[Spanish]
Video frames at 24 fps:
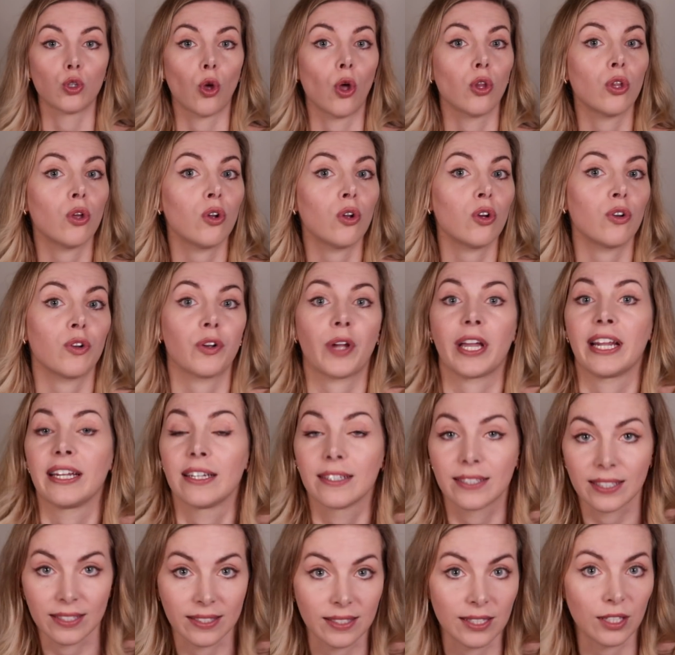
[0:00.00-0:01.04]
todo lo que
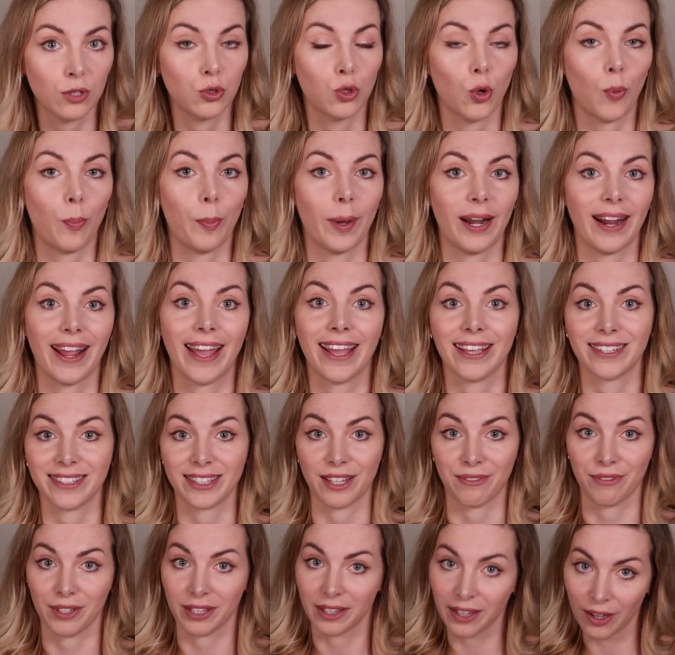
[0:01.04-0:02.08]
necesito para
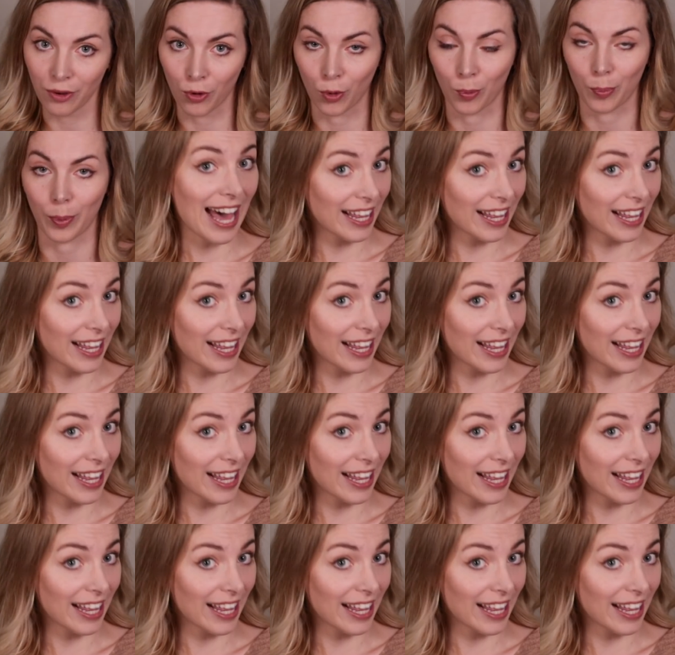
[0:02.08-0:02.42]
este video.